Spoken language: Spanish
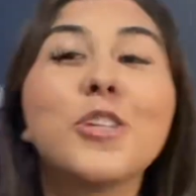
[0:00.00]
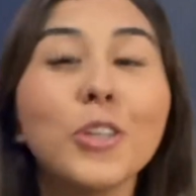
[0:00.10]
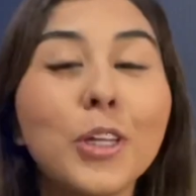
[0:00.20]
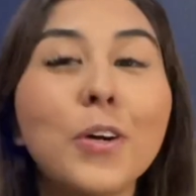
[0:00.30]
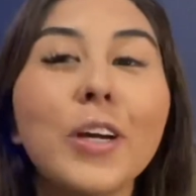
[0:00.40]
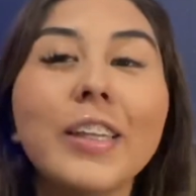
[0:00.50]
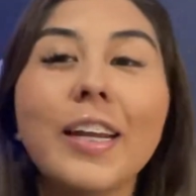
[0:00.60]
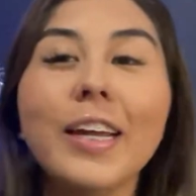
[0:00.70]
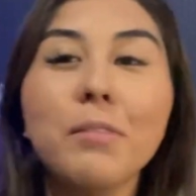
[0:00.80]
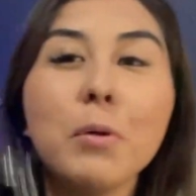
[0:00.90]
yo tengo que
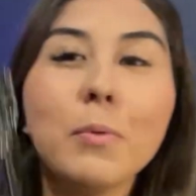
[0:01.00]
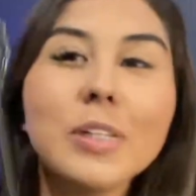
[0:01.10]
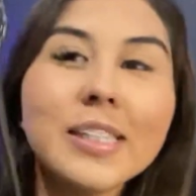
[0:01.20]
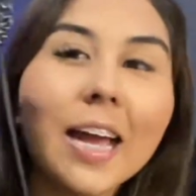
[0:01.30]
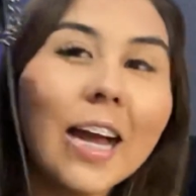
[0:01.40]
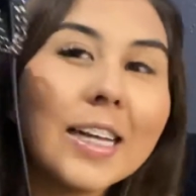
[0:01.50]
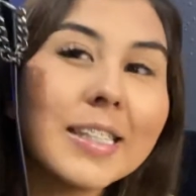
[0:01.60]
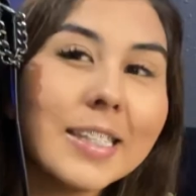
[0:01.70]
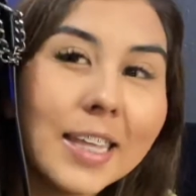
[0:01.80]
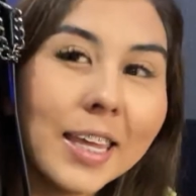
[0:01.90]
traer mi bolsa
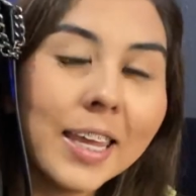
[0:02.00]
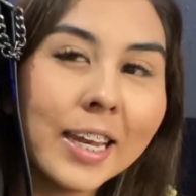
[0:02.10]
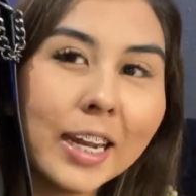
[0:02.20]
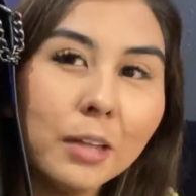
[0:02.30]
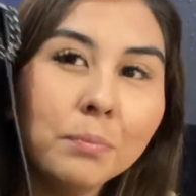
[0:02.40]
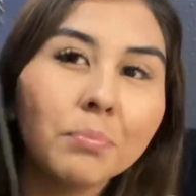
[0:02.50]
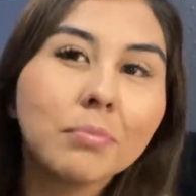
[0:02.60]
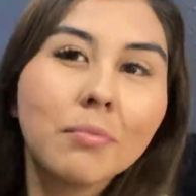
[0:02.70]
así de llena